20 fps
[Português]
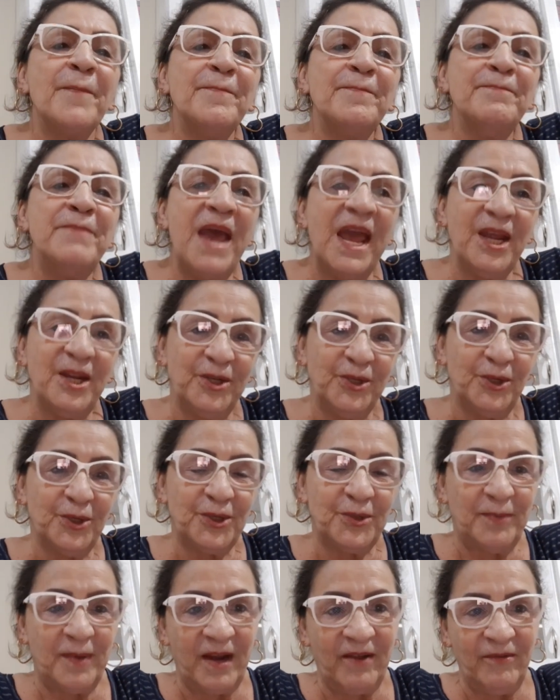
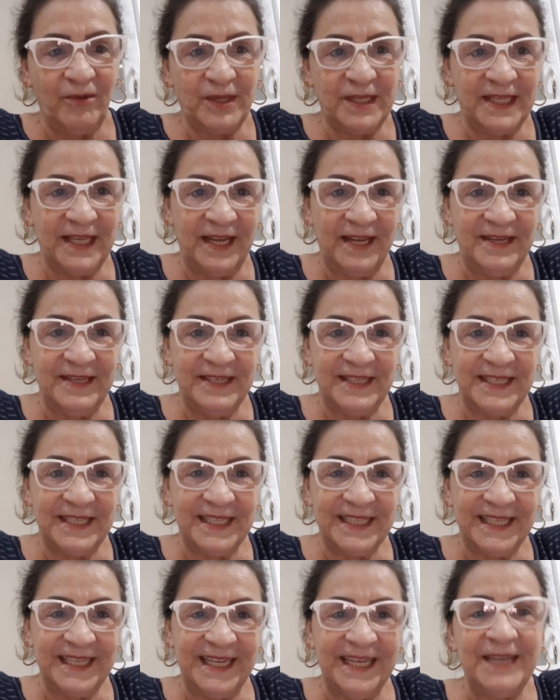Beijos para
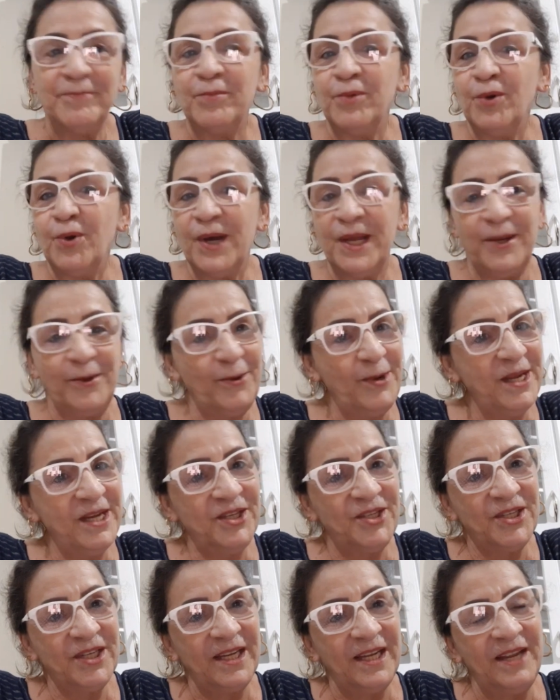vocês e boa
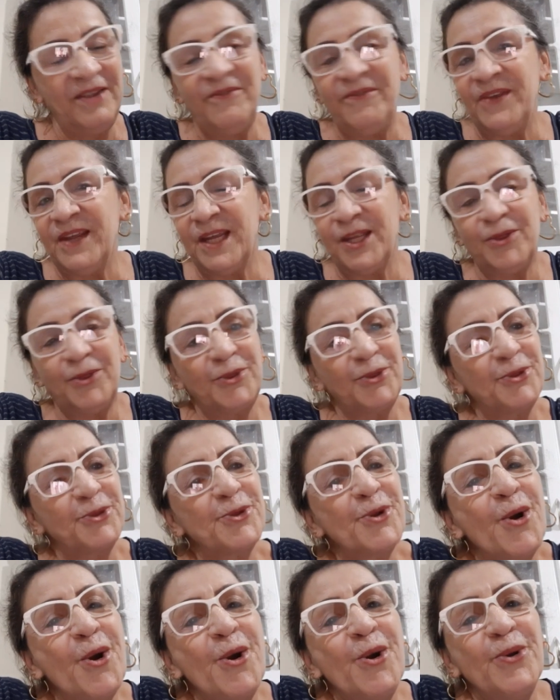noite e fique
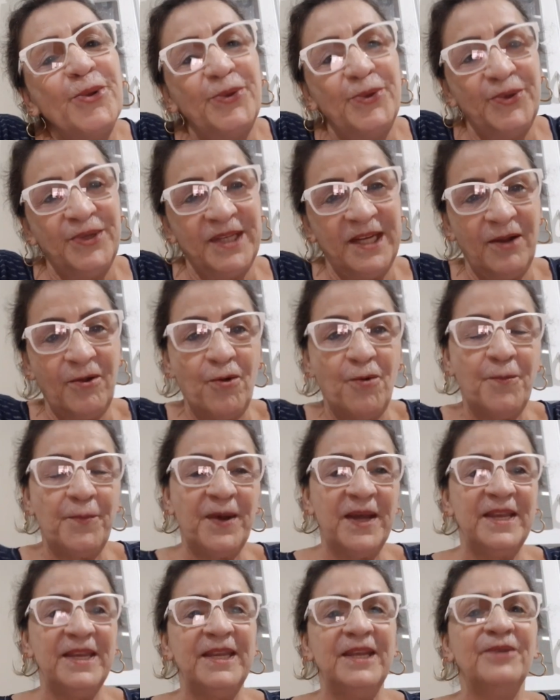todos em
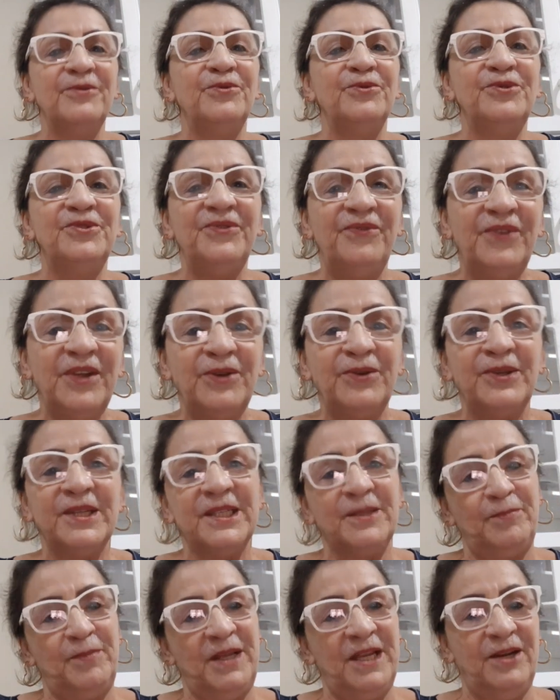companhia do Divino
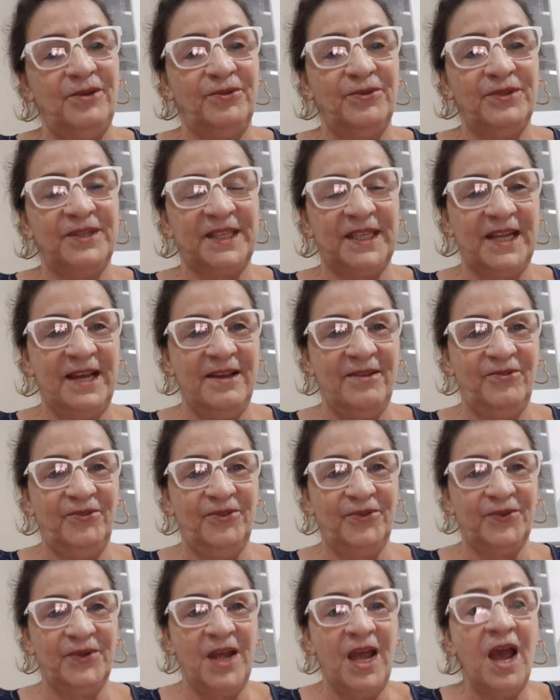Espírito
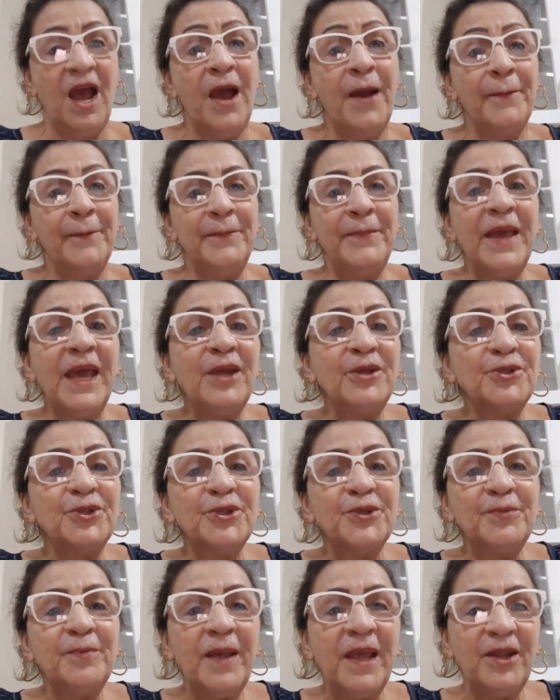Santo.
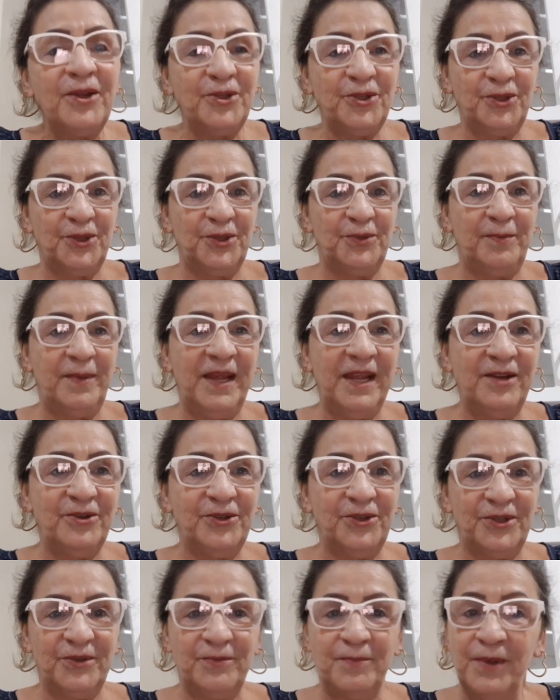Beijos, beijos,
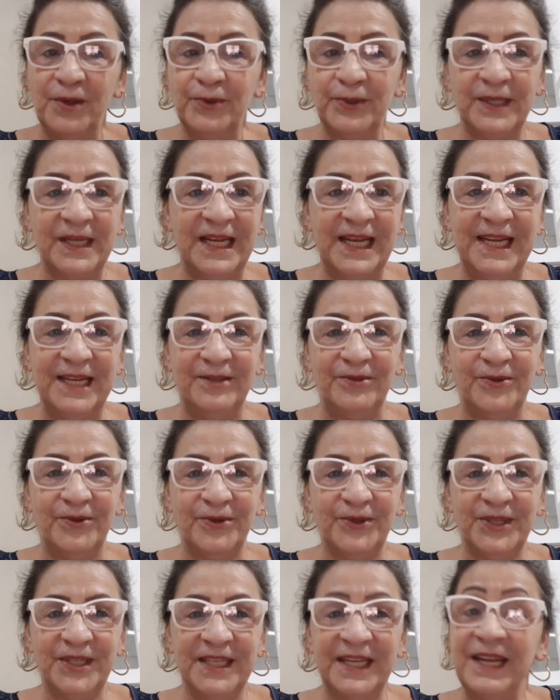beijos, meus
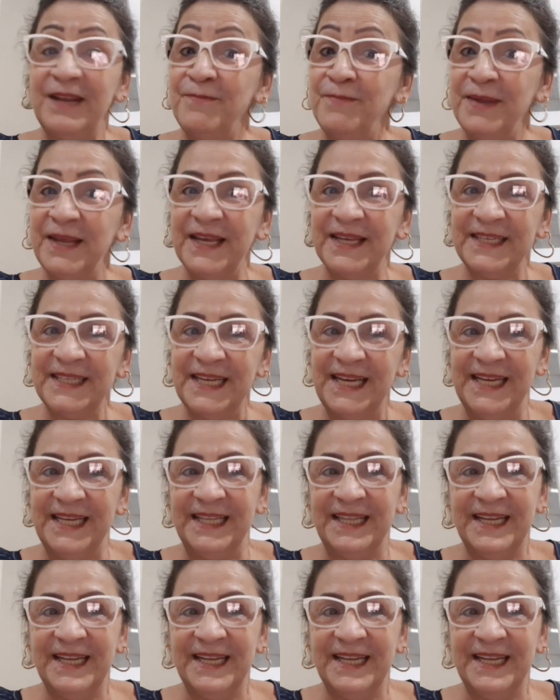lindos e minhas lindas.